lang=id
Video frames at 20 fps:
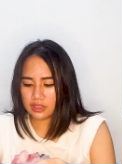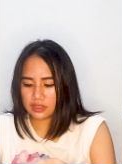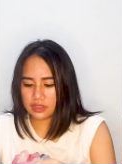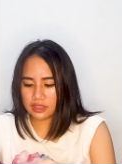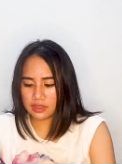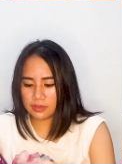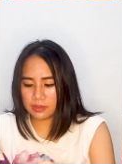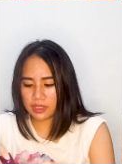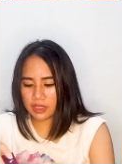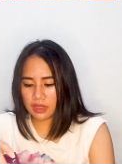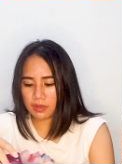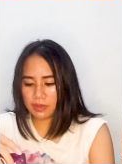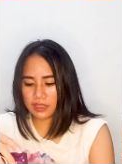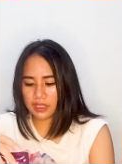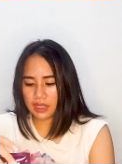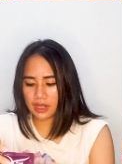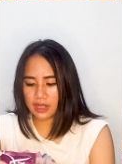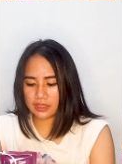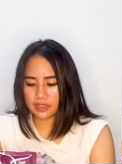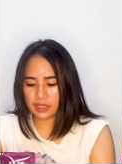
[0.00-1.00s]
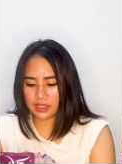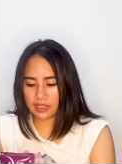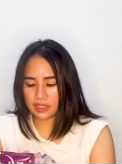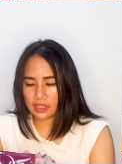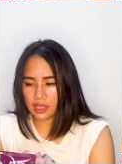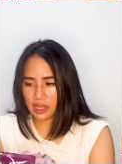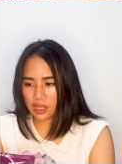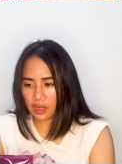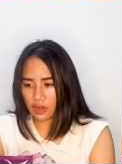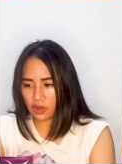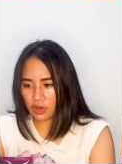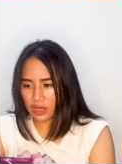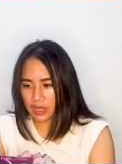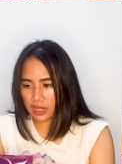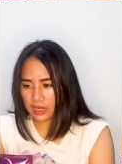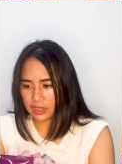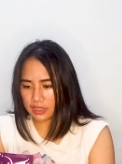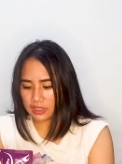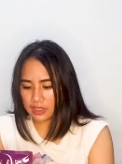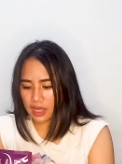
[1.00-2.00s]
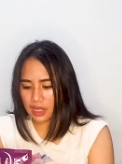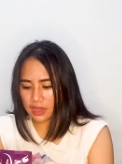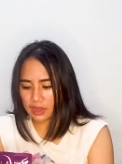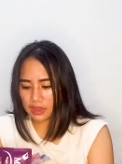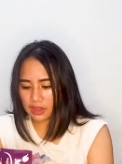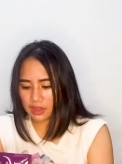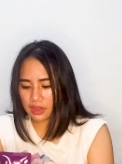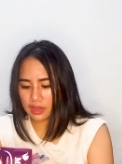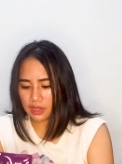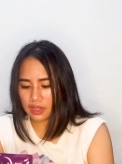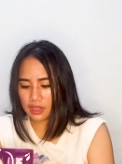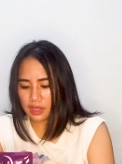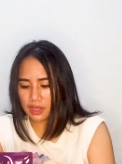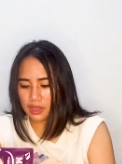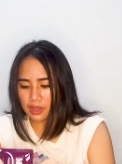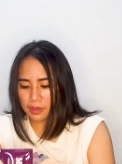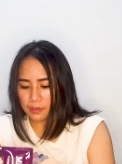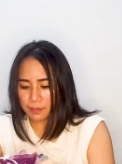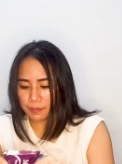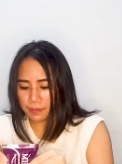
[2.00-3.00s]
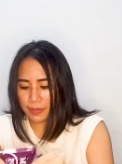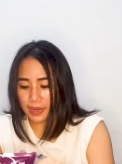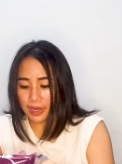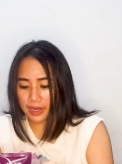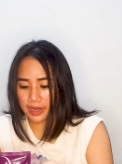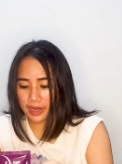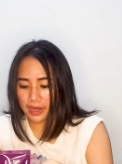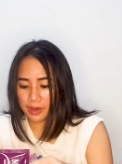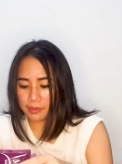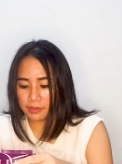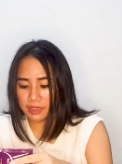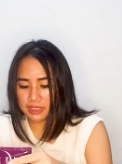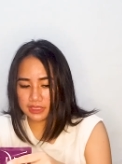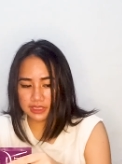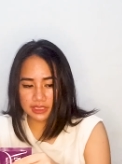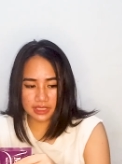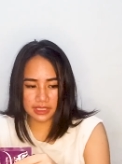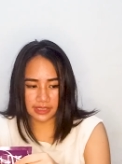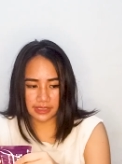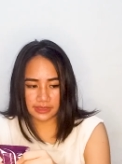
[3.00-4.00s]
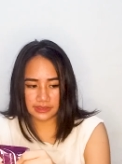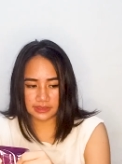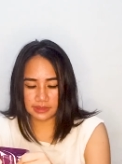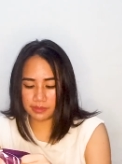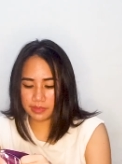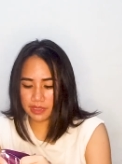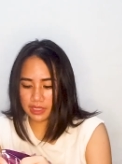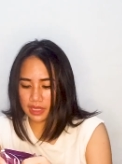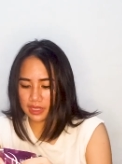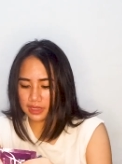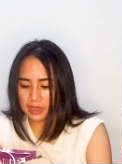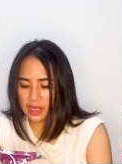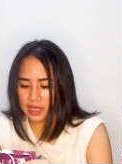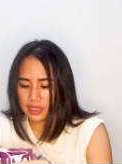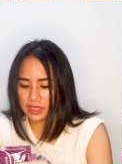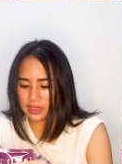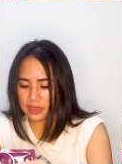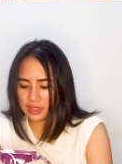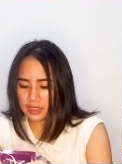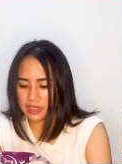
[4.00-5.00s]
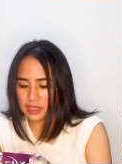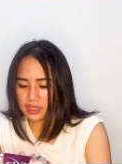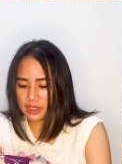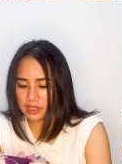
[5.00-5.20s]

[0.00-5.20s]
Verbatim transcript: Jadi bener-bener ya ternyata kalau kalian pakai bleachingannya si Miranda ini,